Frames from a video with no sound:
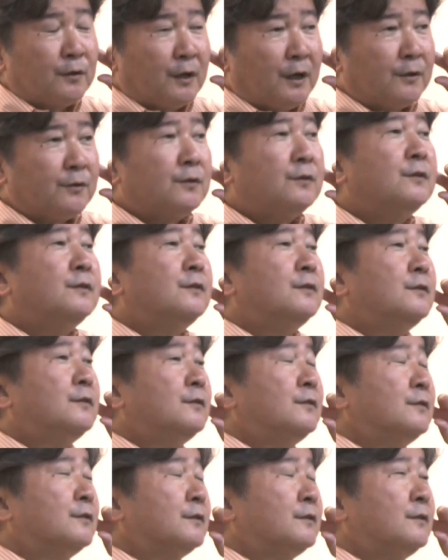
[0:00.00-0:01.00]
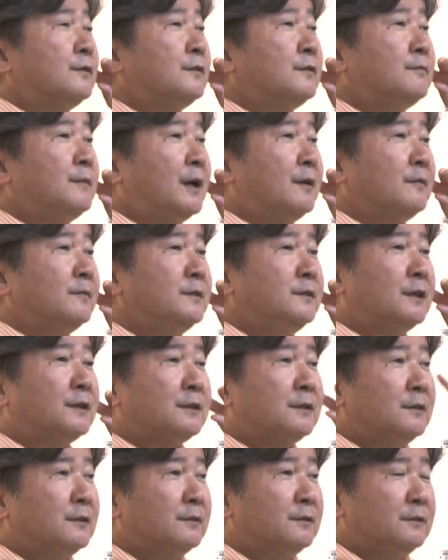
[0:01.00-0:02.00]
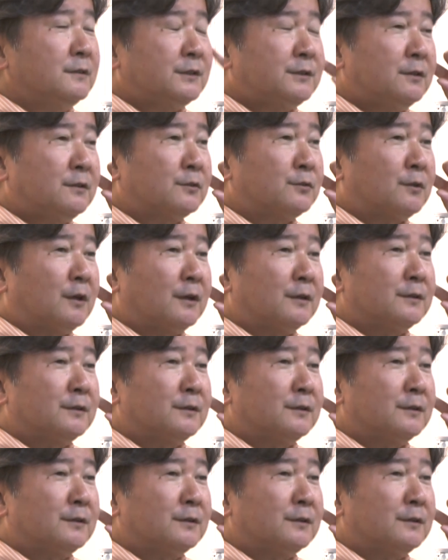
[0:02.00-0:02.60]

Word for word: あのー、まあみんな知ってるかどうか